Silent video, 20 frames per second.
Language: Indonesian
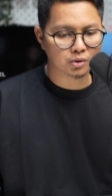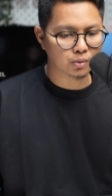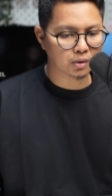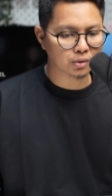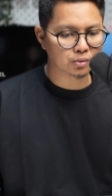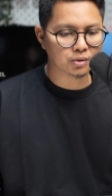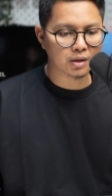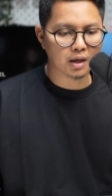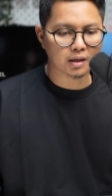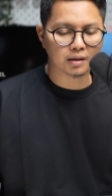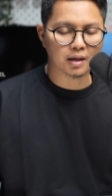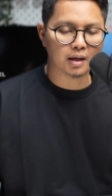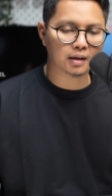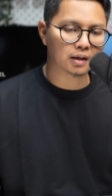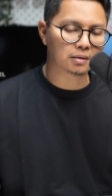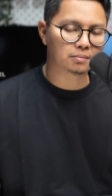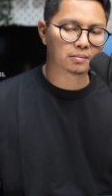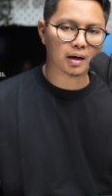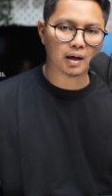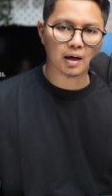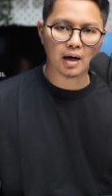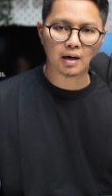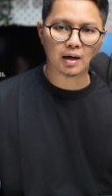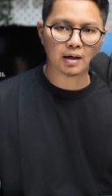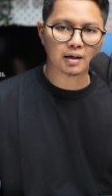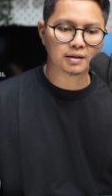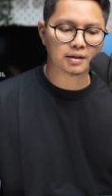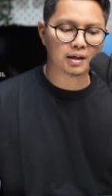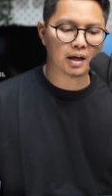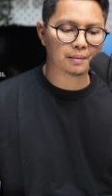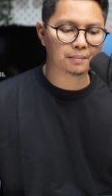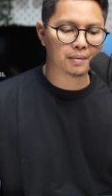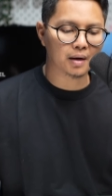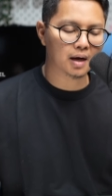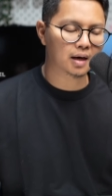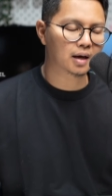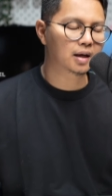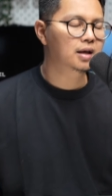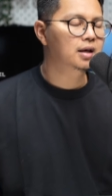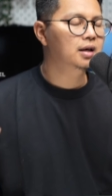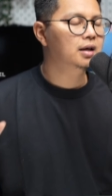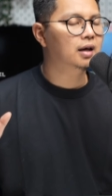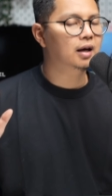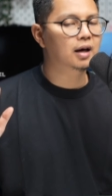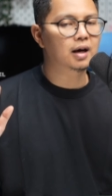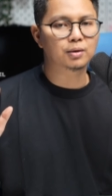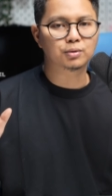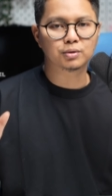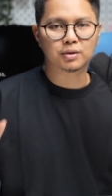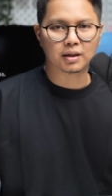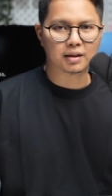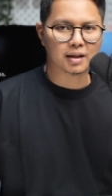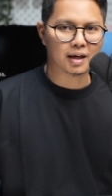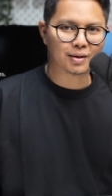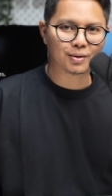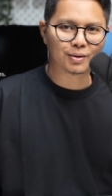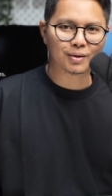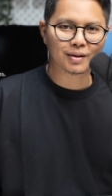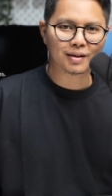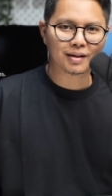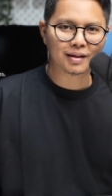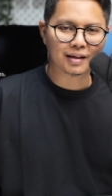suatu saat nanti mereka ada di si lapangan, nggak usah takut.